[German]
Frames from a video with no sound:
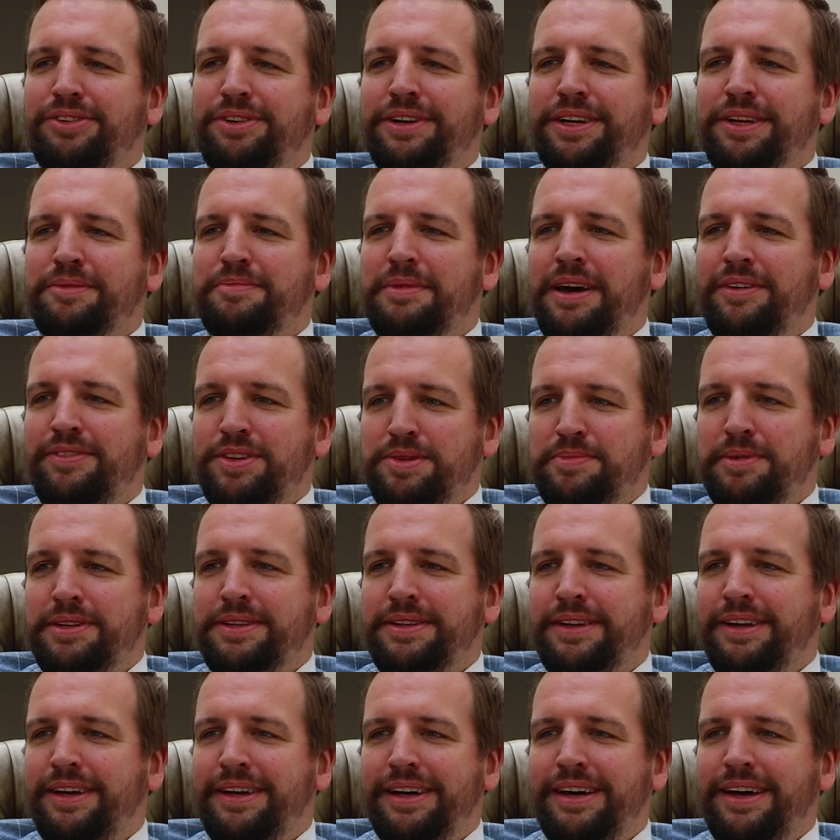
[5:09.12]
deutlich mehr, was
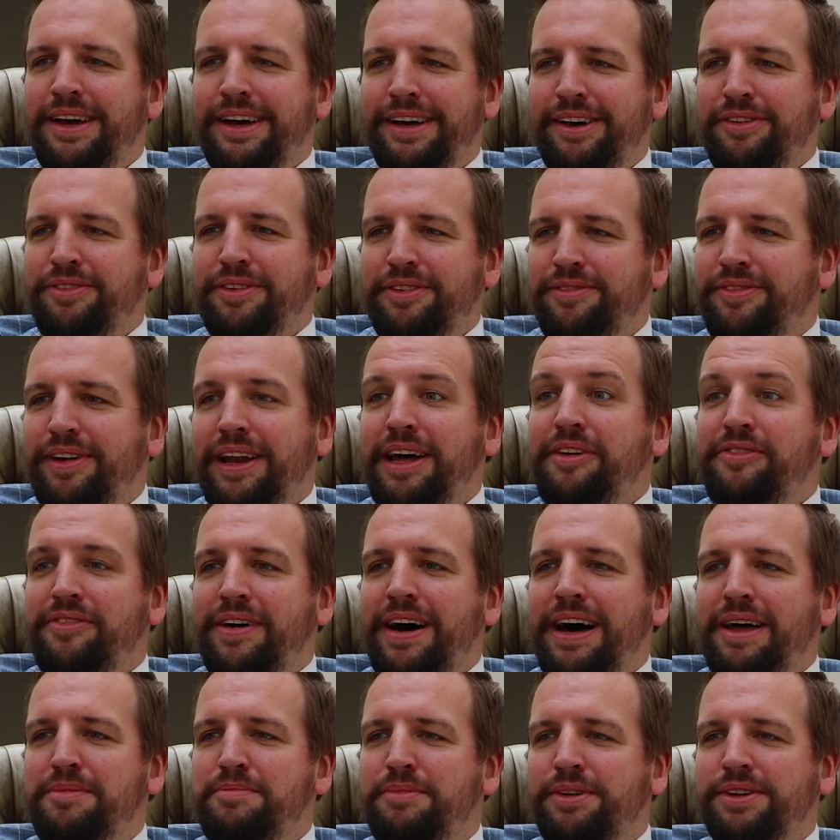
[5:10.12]
man auf jeden Fall
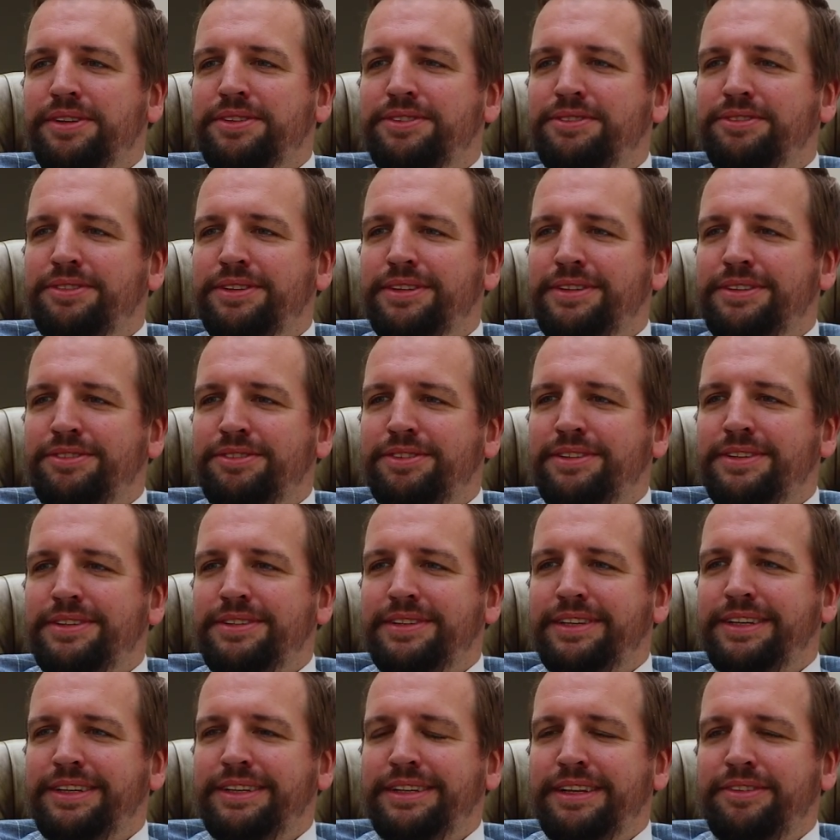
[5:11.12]
erfahren möchte und,
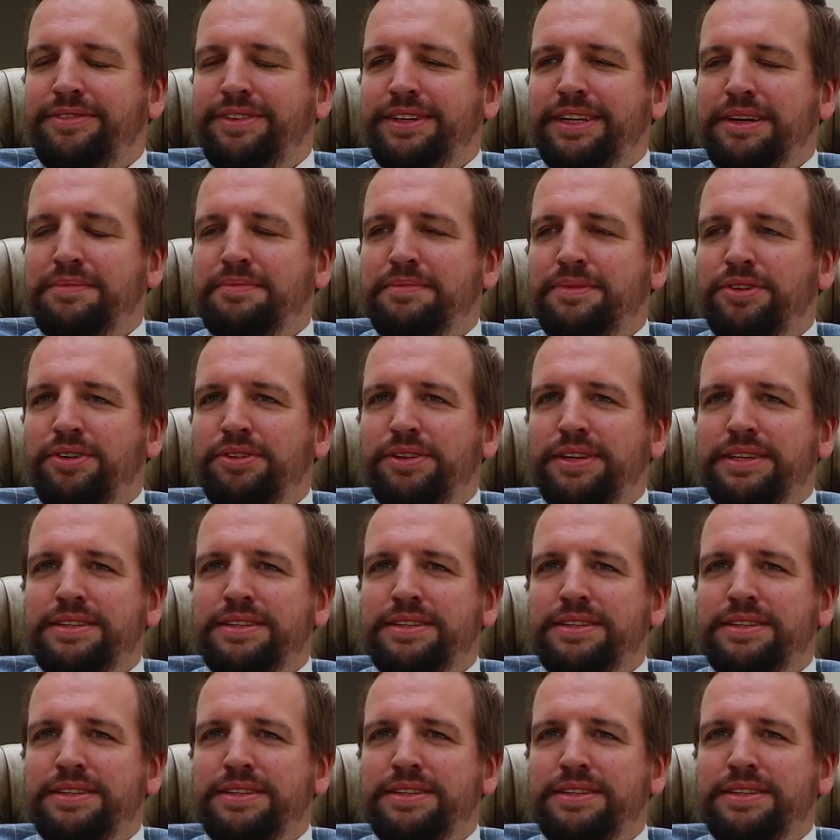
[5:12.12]
und äh, da wird eben doch